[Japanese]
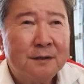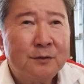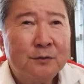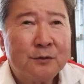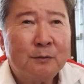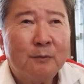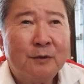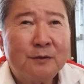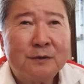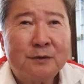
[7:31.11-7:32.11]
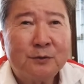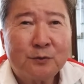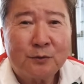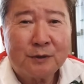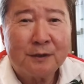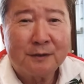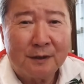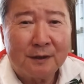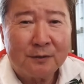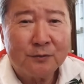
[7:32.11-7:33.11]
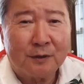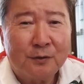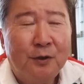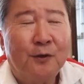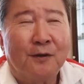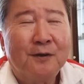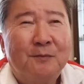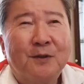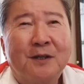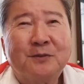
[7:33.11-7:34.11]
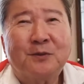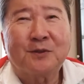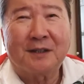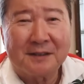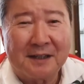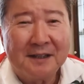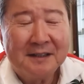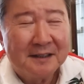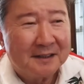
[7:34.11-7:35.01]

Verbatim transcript: 結局そのままうちに就職したんで、今度は給料もらうどころかね、